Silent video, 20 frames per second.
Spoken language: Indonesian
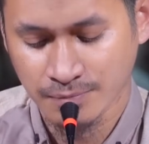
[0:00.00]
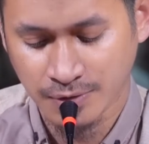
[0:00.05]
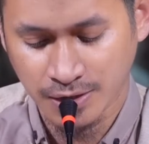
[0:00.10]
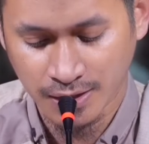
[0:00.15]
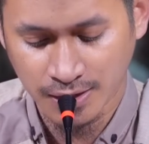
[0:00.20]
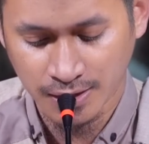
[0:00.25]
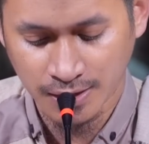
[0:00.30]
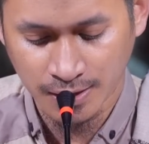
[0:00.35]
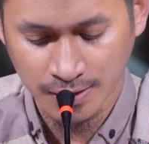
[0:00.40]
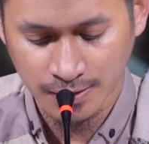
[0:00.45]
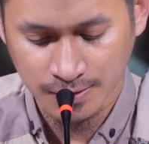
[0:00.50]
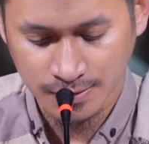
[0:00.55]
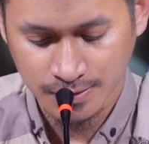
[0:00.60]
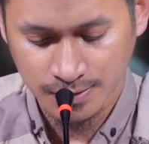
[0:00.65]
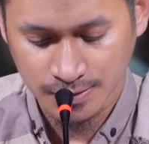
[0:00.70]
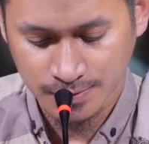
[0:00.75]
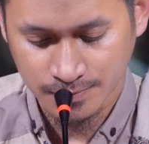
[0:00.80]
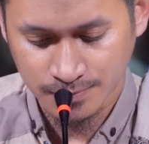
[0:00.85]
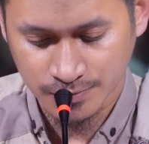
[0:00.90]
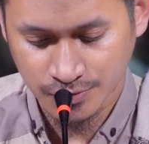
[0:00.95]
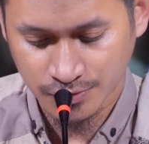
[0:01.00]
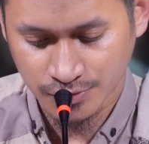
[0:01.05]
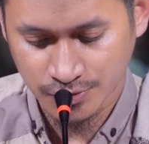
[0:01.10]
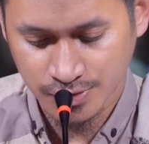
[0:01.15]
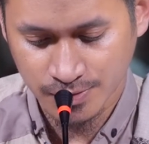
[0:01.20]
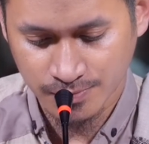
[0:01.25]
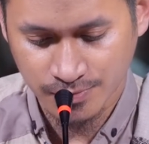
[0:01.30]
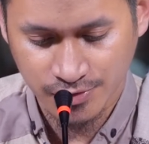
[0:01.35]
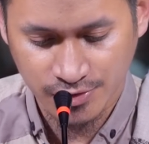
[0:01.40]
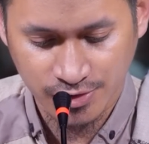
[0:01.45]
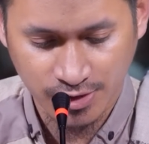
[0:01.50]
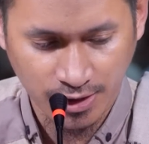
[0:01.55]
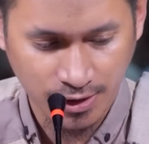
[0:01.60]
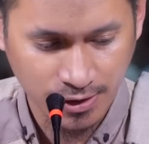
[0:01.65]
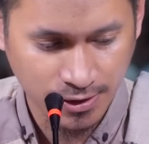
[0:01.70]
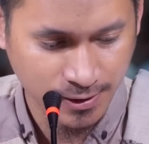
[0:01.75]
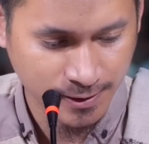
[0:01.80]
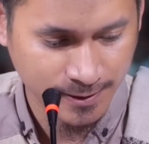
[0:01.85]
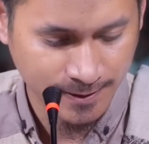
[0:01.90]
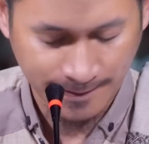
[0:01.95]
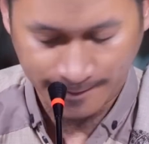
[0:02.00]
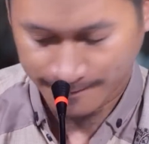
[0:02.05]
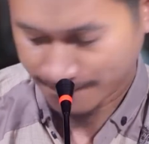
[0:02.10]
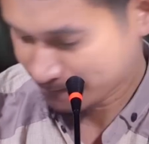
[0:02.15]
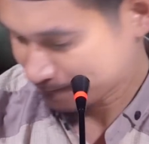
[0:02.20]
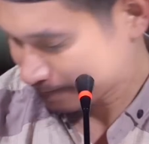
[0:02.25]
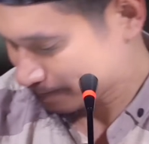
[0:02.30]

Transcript: pahala. Monggo dipersilahkan.